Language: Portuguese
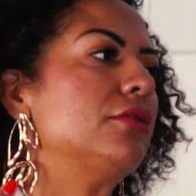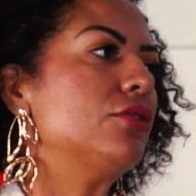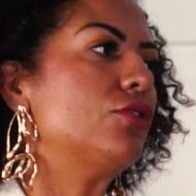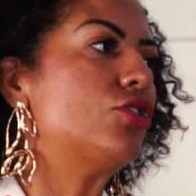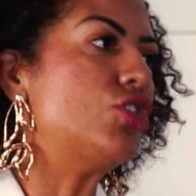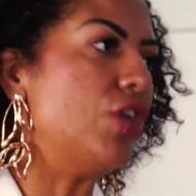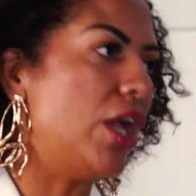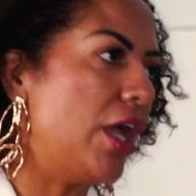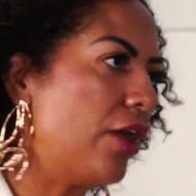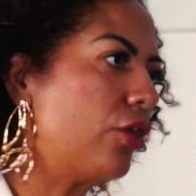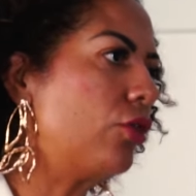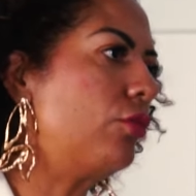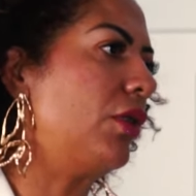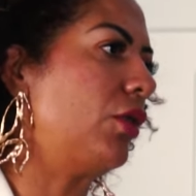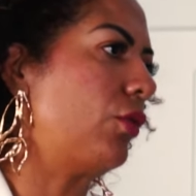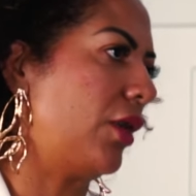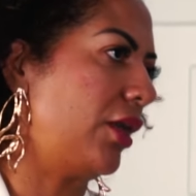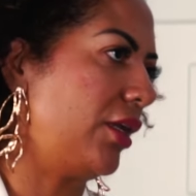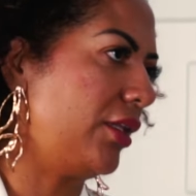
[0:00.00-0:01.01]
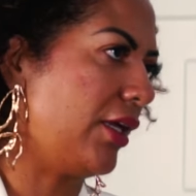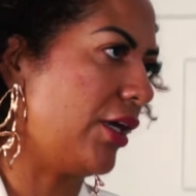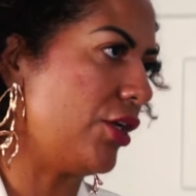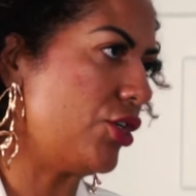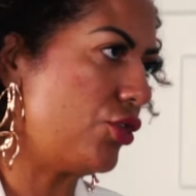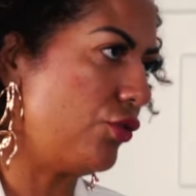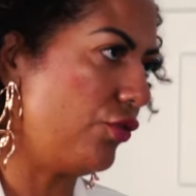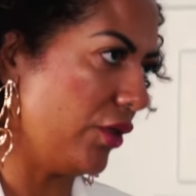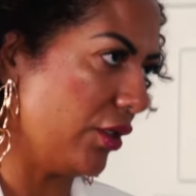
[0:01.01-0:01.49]
gera uma
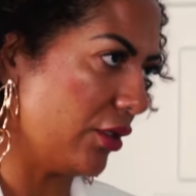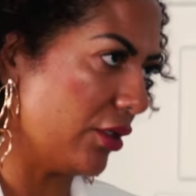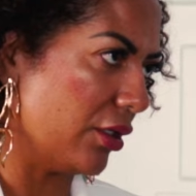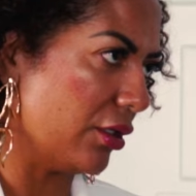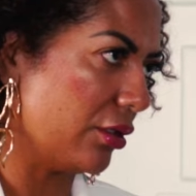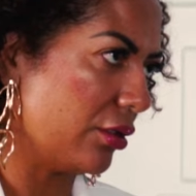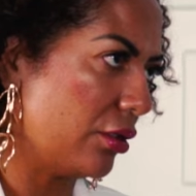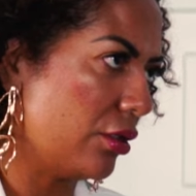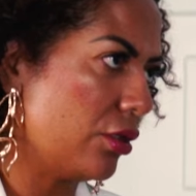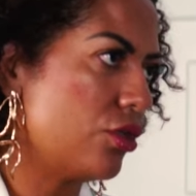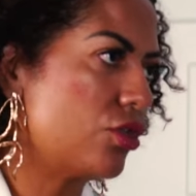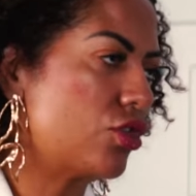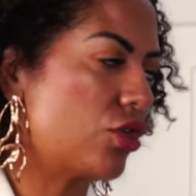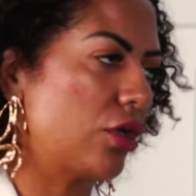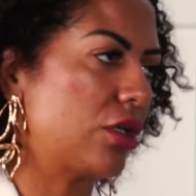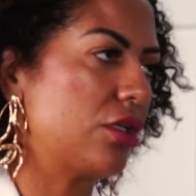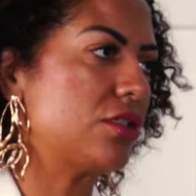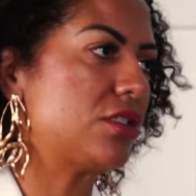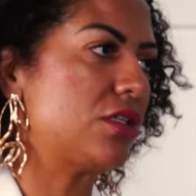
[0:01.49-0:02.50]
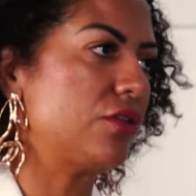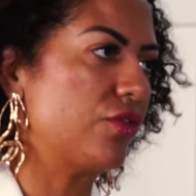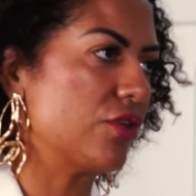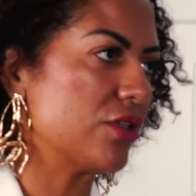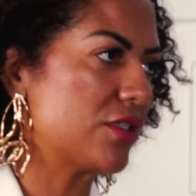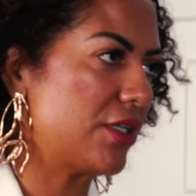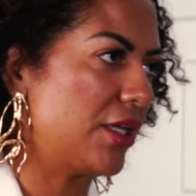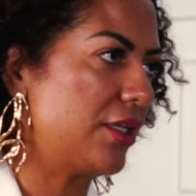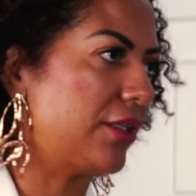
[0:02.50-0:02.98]
qualidade de vida. Só que se
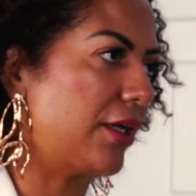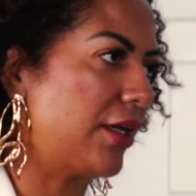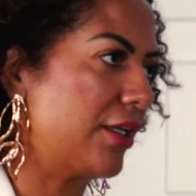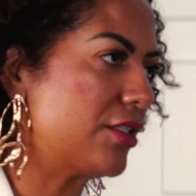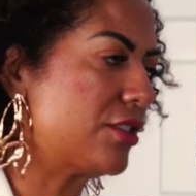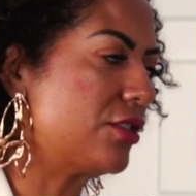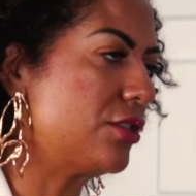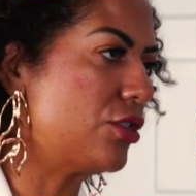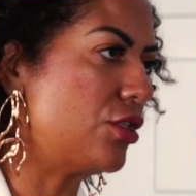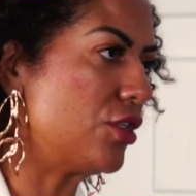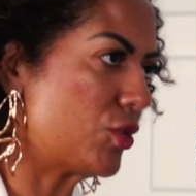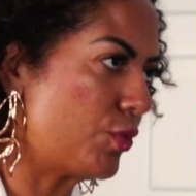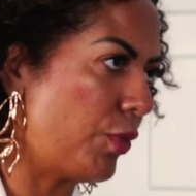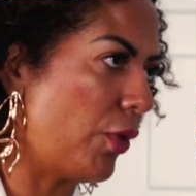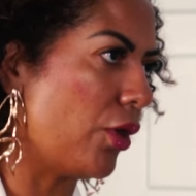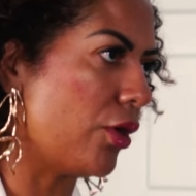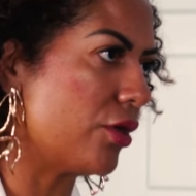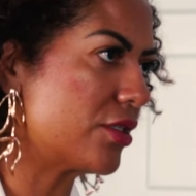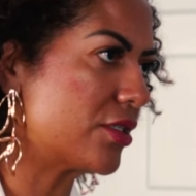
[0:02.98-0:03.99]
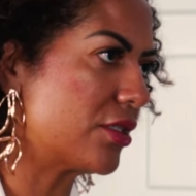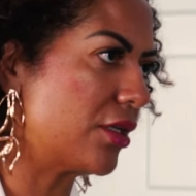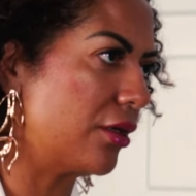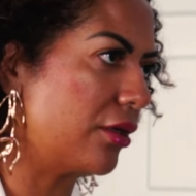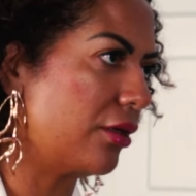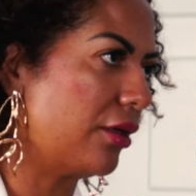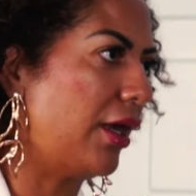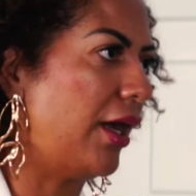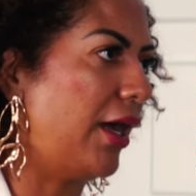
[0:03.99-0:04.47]
você está
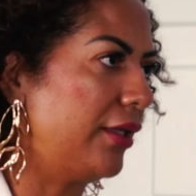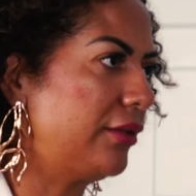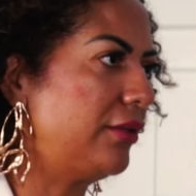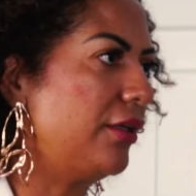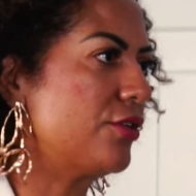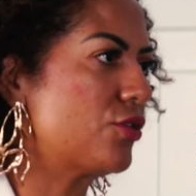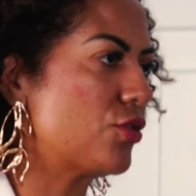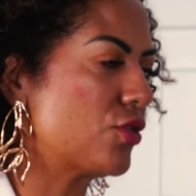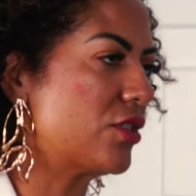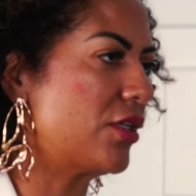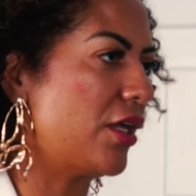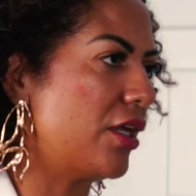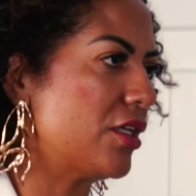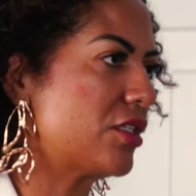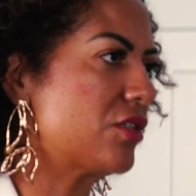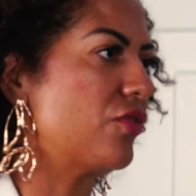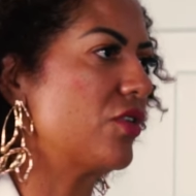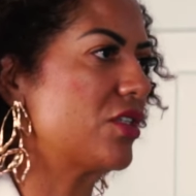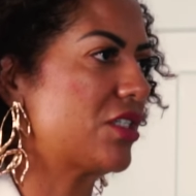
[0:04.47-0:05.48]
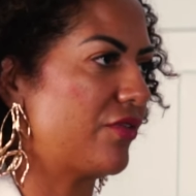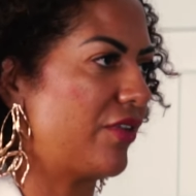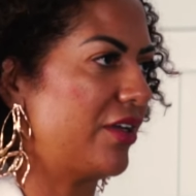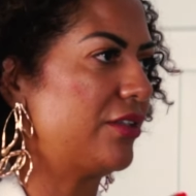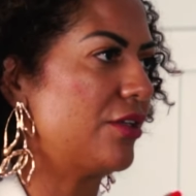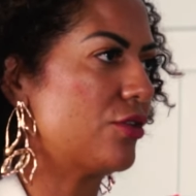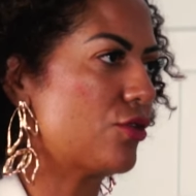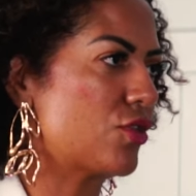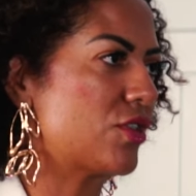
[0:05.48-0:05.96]
disposta a ter sucesso, você vai
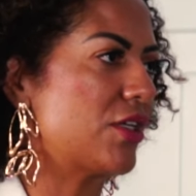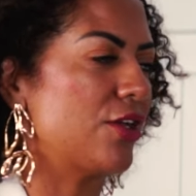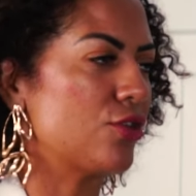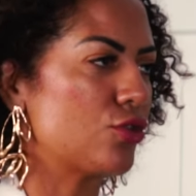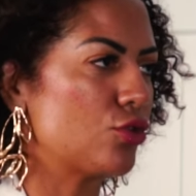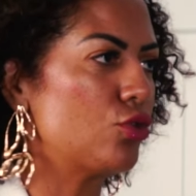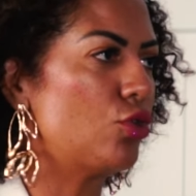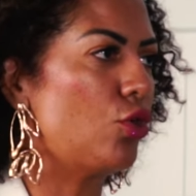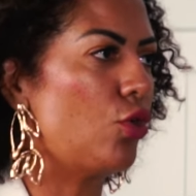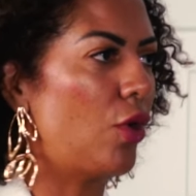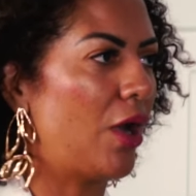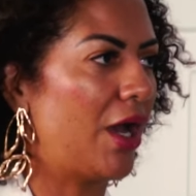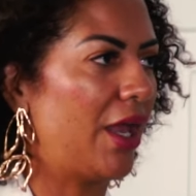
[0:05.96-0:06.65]
ter sucesso no